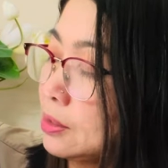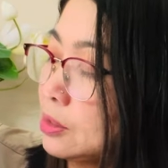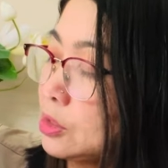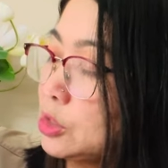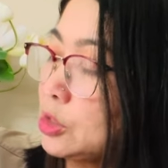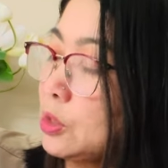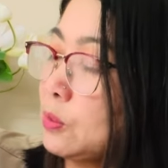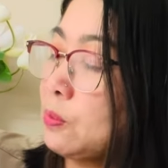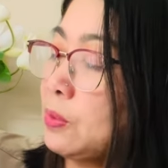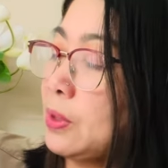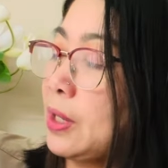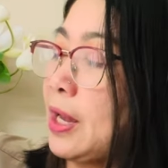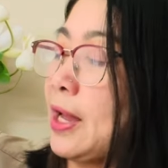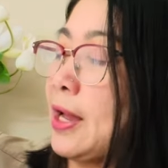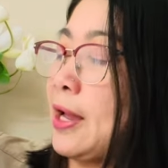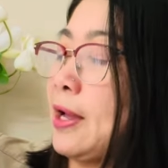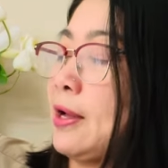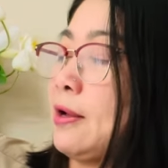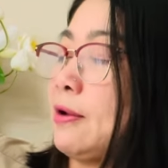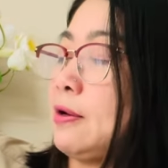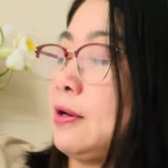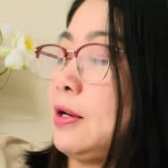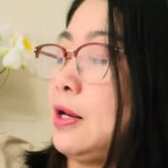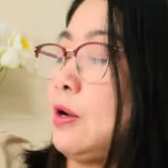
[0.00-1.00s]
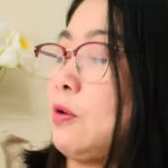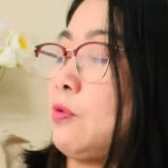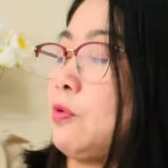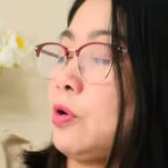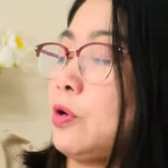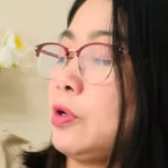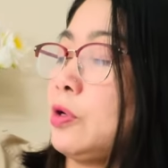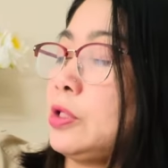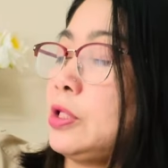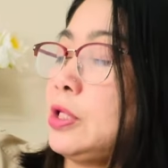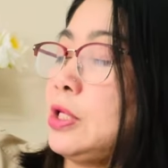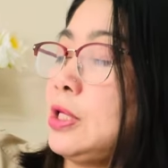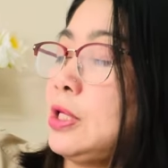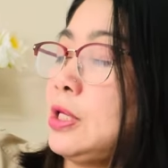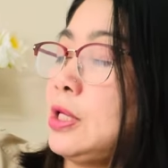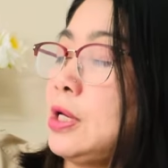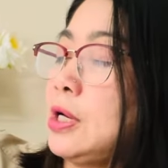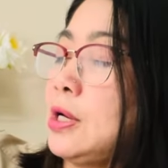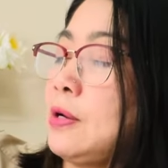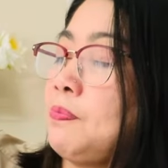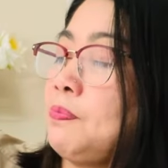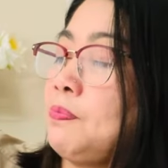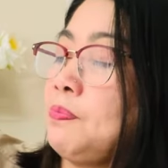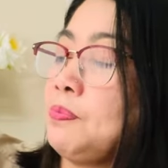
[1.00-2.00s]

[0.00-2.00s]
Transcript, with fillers: song ca lâu rồi thì à,